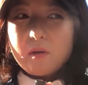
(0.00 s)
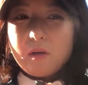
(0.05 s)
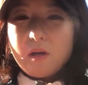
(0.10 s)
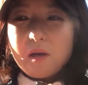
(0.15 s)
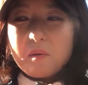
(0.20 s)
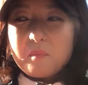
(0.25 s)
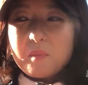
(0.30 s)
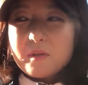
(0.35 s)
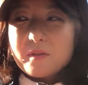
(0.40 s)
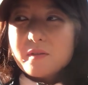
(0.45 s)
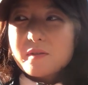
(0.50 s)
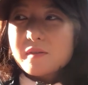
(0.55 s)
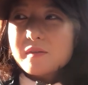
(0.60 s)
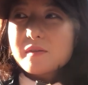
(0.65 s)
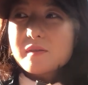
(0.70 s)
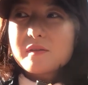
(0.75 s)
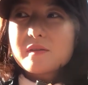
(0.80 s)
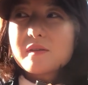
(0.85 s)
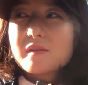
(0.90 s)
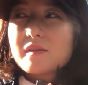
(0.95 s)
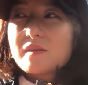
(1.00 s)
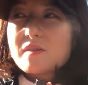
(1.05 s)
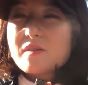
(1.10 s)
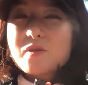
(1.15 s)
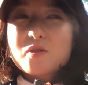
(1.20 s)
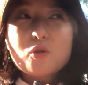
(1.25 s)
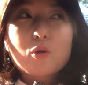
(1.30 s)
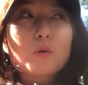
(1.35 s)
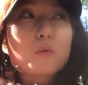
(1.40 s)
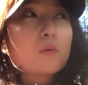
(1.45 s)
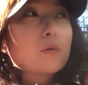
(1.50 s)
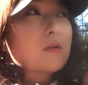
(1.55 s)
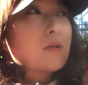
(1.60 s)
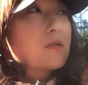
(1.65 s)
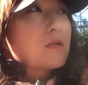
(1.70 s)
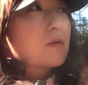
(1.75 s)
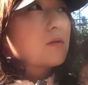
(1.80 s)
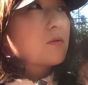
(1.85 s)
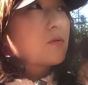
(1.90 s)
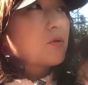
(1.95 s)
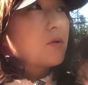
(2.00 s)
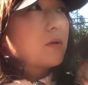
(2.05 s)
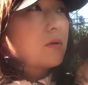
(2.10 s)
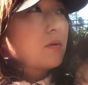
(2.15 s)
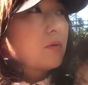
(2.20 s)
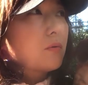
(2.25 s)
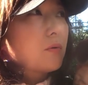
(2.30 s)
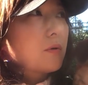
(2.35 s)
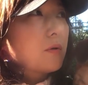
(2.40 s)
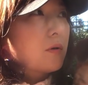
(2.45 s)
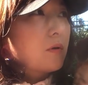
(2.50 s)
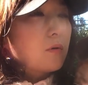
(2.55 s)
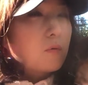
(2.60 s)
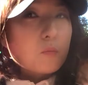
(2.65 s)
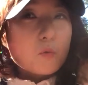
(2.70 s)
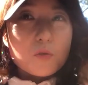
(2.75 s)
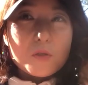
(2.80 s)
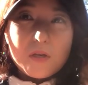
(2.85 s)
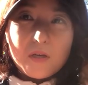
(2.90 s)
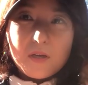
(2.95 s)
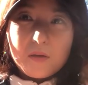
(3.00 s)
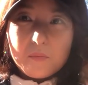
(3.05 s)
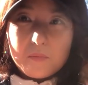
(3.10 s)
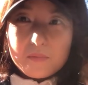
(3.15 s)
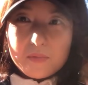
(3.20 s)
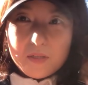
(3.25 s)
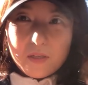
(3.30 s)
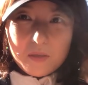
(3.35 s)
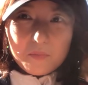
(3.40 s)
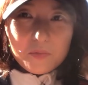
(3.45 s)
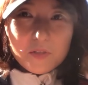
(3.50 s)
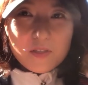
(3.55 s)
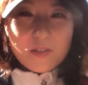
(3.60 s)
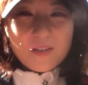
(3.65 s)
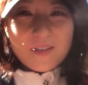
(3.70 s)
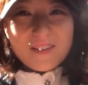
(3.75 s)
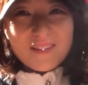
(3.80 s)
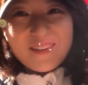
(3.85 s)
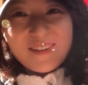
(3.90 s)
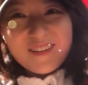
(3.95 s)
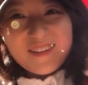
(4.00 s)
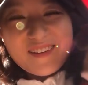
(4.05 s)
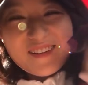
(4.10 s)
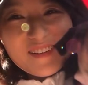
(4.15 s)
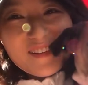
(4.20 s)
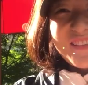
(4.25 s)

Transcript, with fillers: 저희 아파트 정원에서 촬영하고 있는데 어머 사람 사람 지나간다